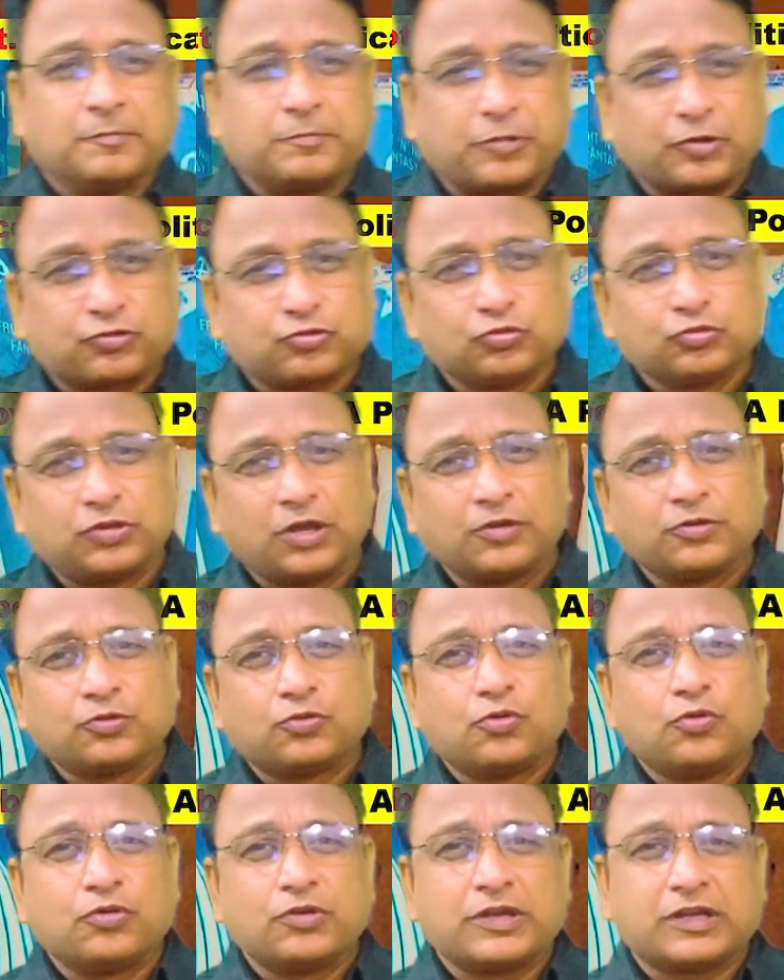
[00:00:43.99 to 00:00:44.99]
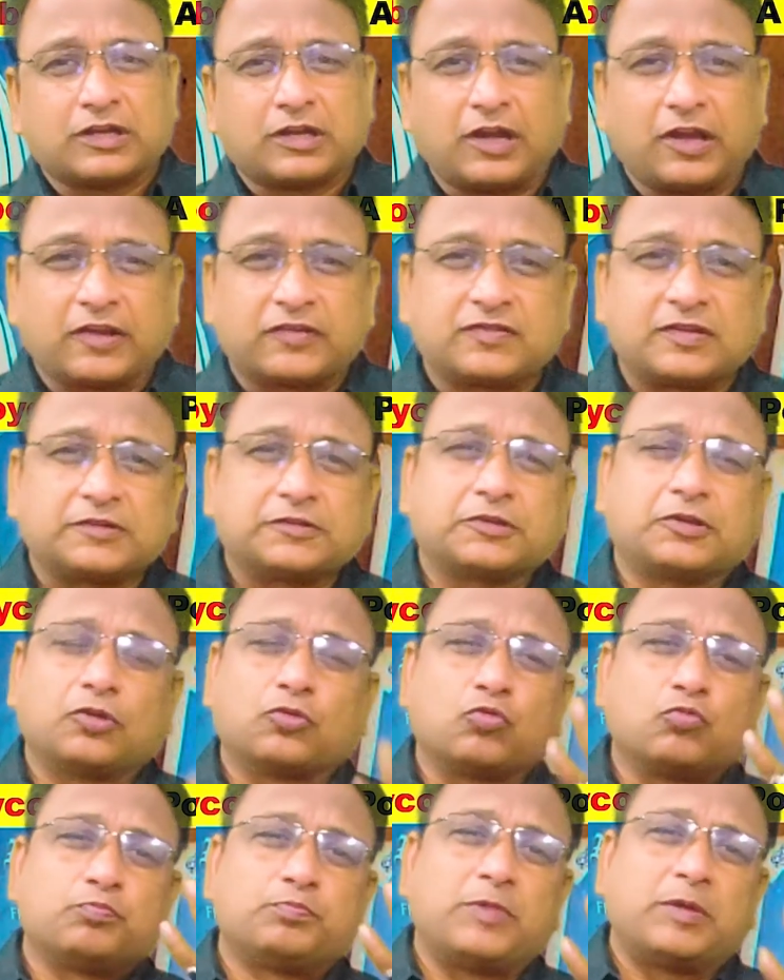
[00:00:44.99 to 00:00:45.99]
पशुधन को एक एसेट के
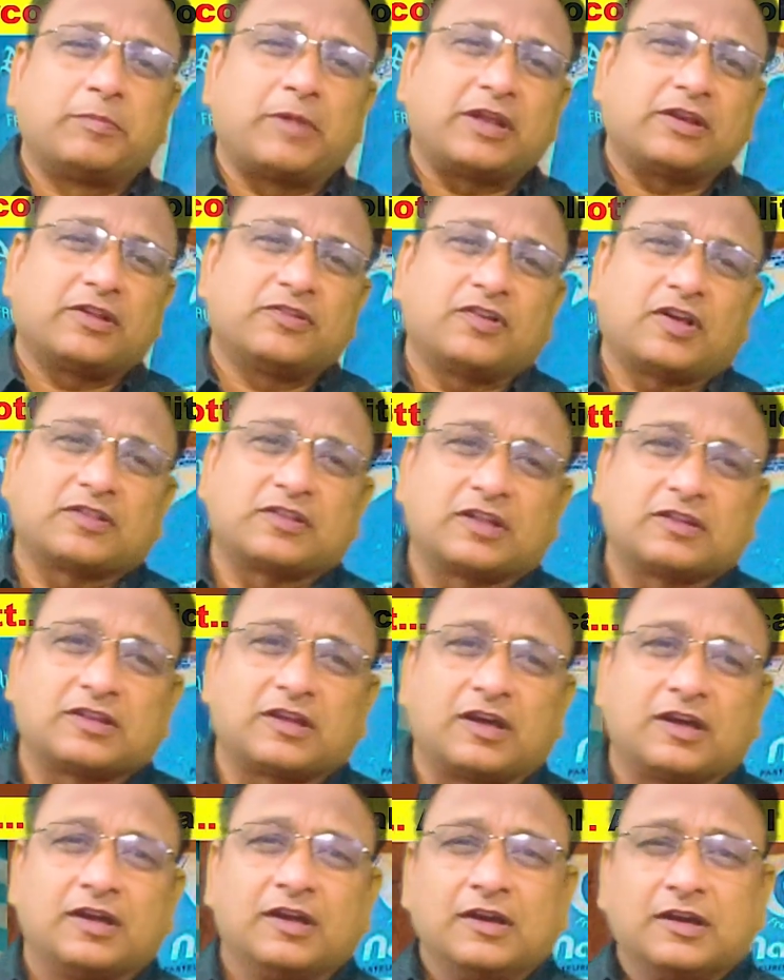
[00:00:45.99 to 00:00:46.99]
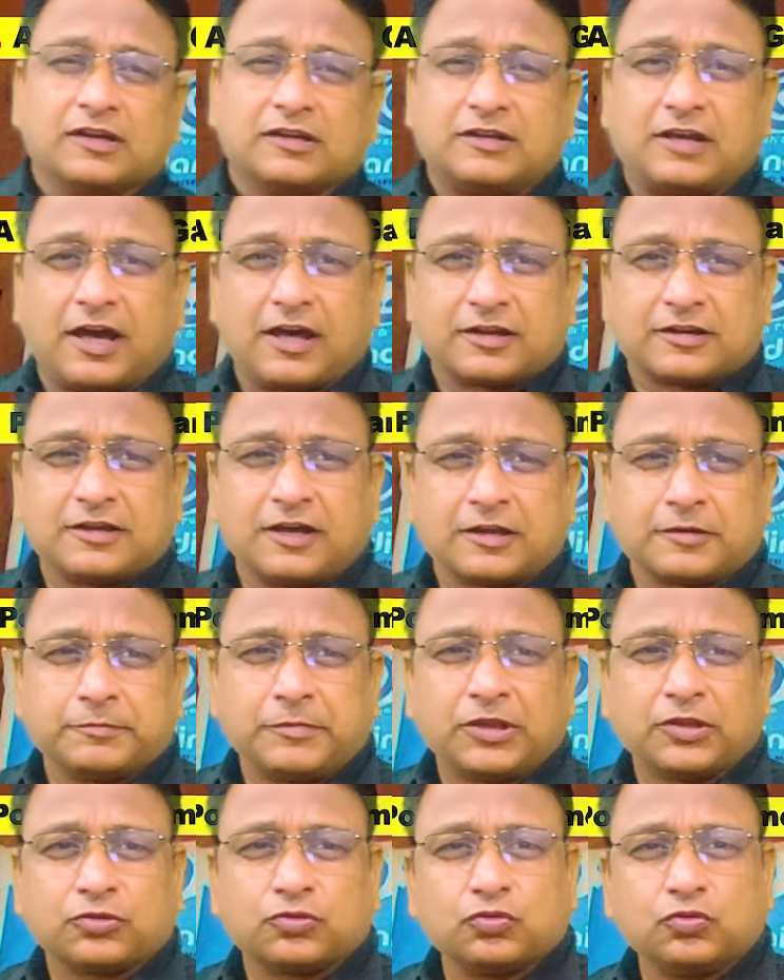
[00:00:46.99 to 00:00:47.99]
रूप में माना जाता था घर घर
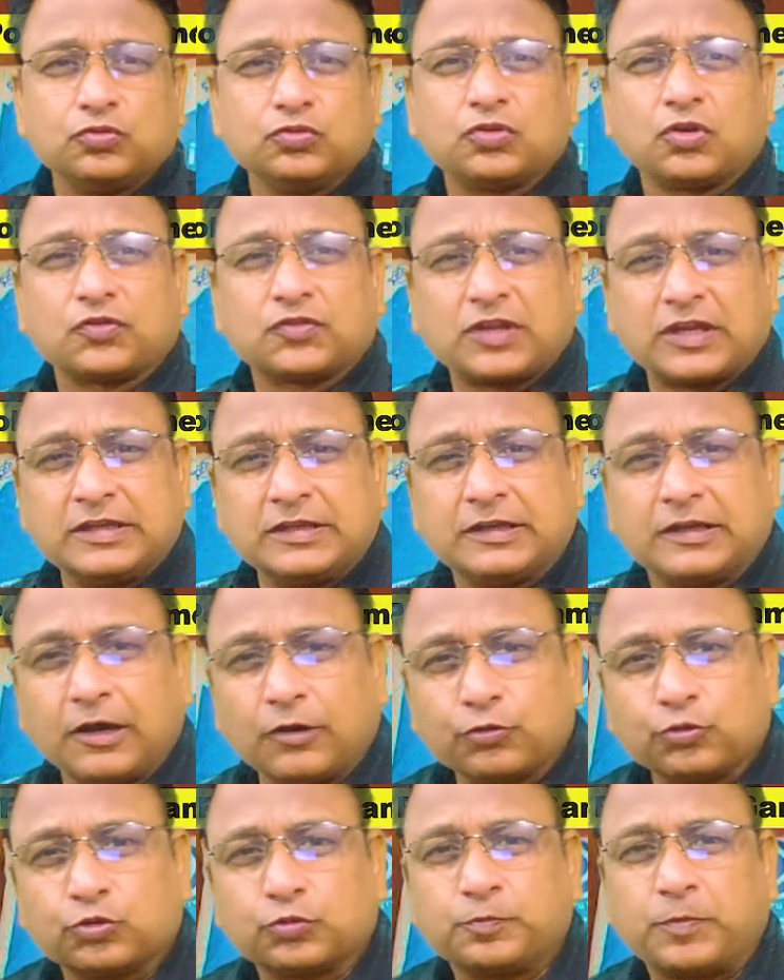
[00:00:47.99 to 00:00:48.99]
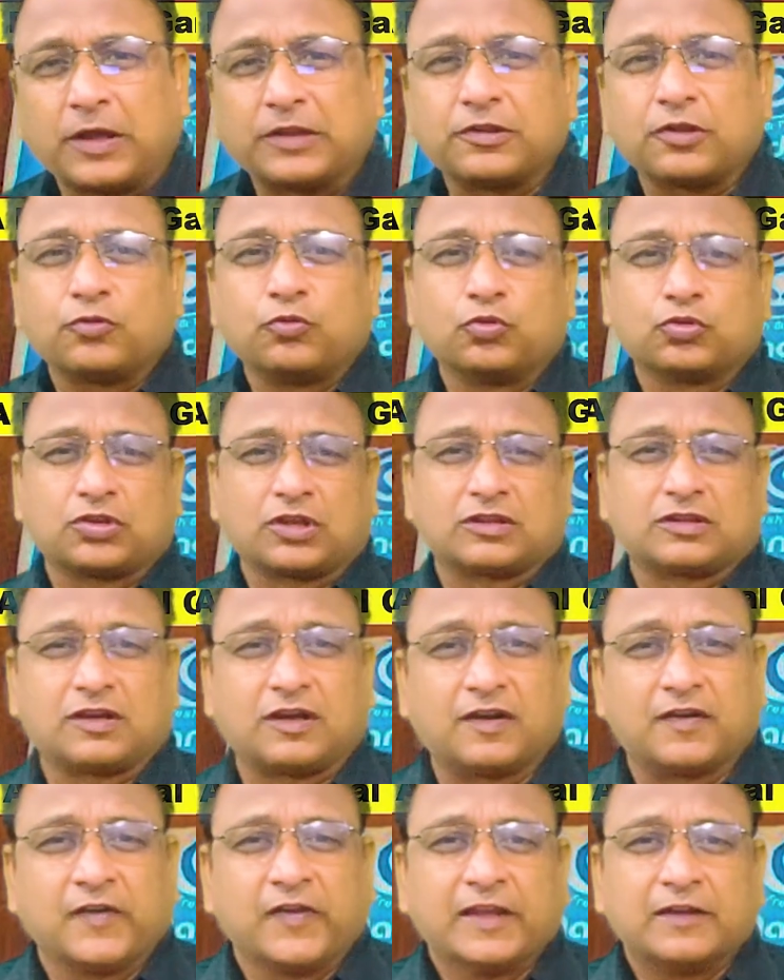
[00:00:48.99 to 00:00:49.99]
में दूध और दही का उत्पादन होता था
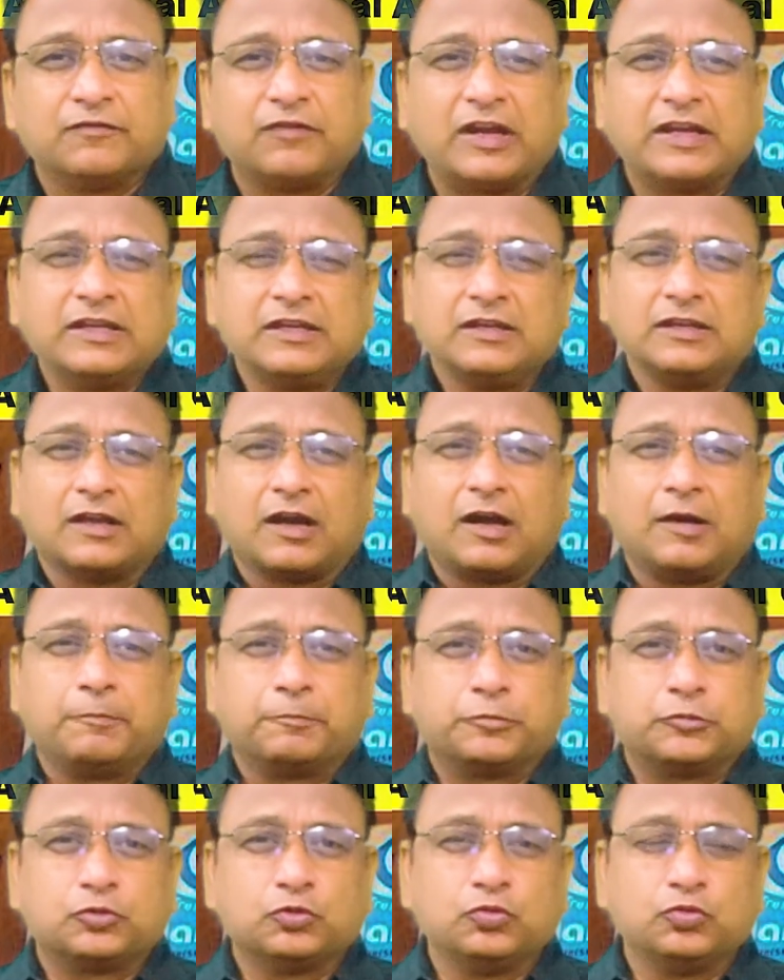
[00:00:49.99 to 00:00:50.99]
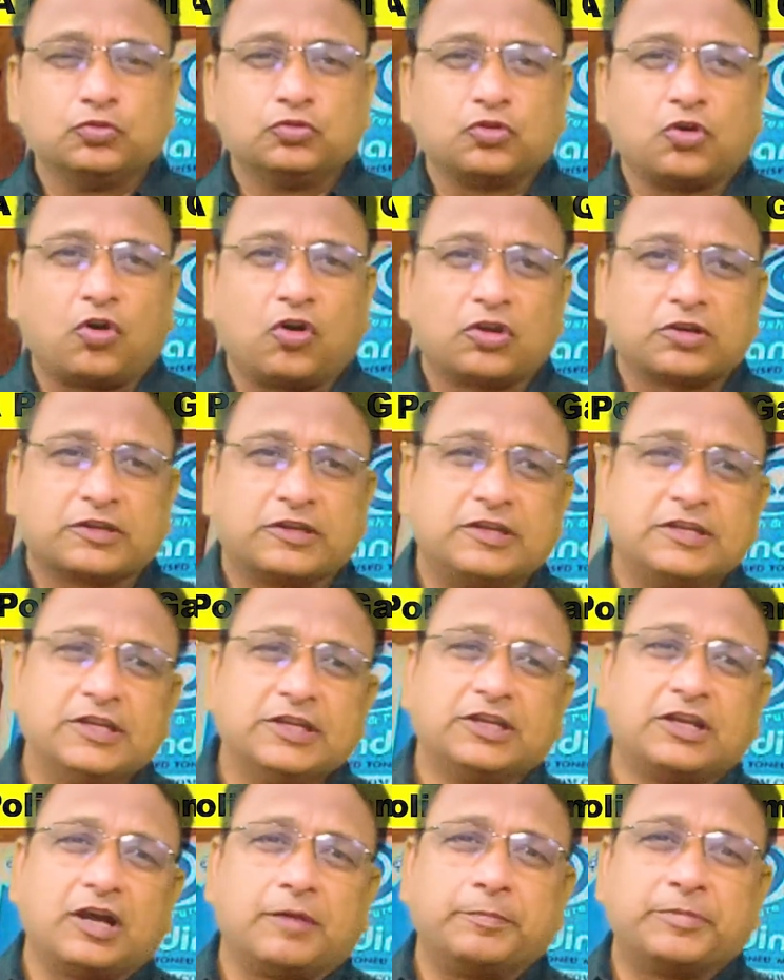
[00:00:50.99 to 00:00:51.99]
वहीं अब दूध और घी
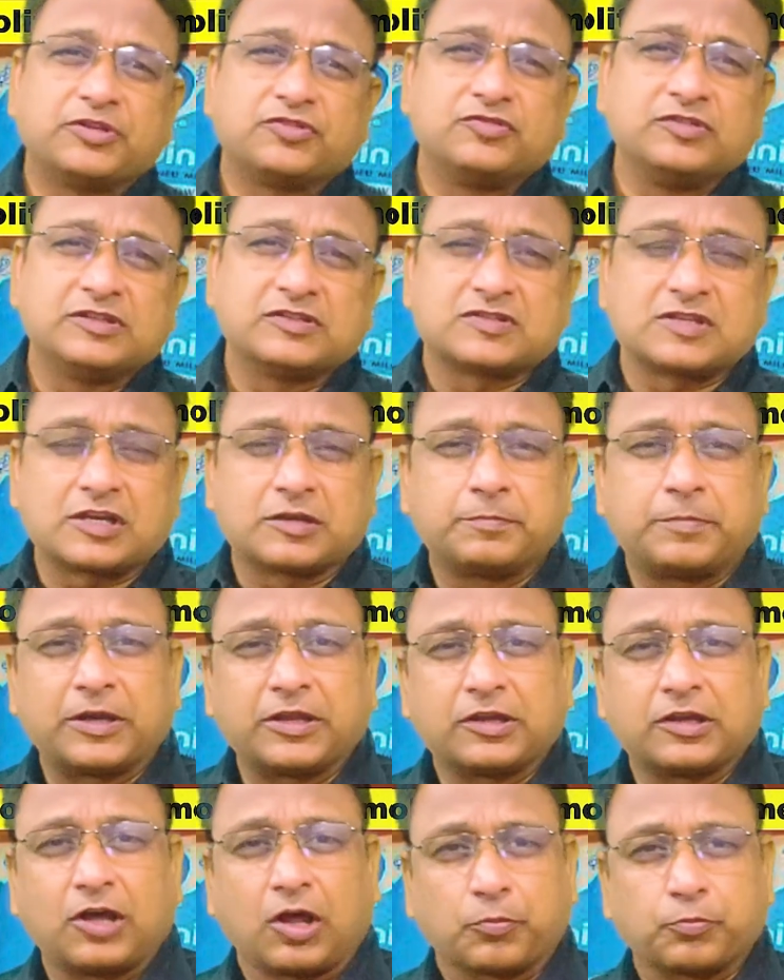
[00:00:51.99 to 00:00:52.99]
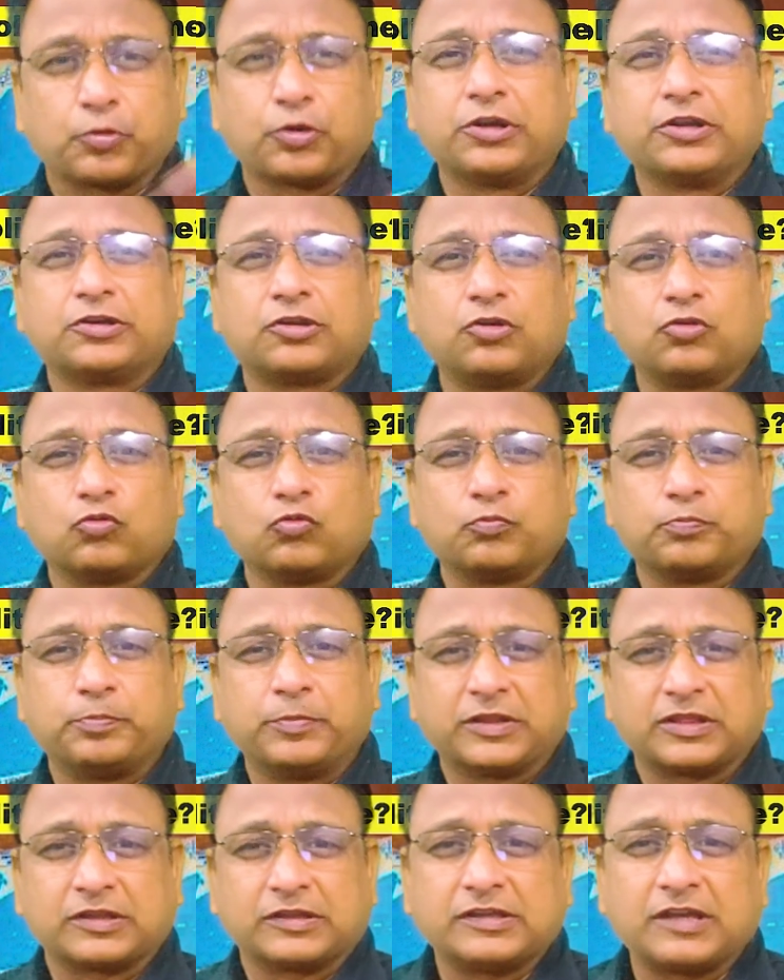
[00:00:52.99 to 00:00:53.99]
का बिजनेस एक बड़े कॉरपोरेट के रूप
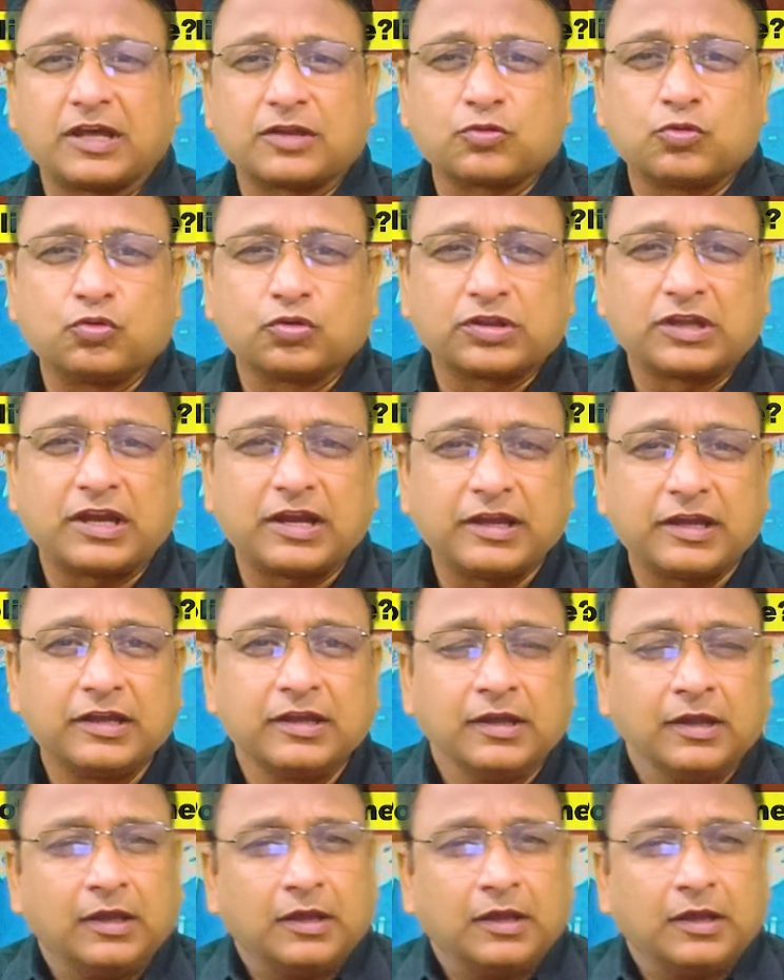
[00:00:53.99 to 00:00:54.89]
में तैयार हो गया है